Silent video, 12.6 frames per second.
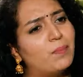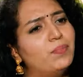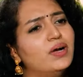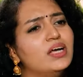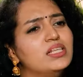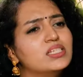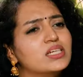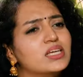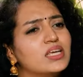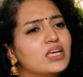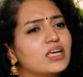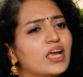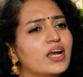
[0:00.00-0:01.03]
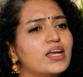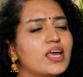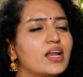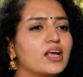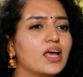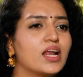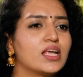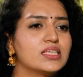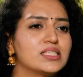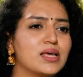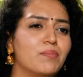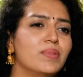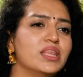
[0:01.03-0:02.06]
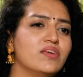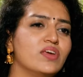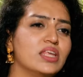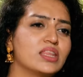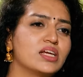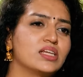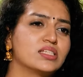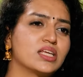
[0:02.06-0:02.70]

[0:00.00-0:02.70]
పబ్ కల్చర్కి కేటీఆర్ గారికి సంబంధం ఏందంటారు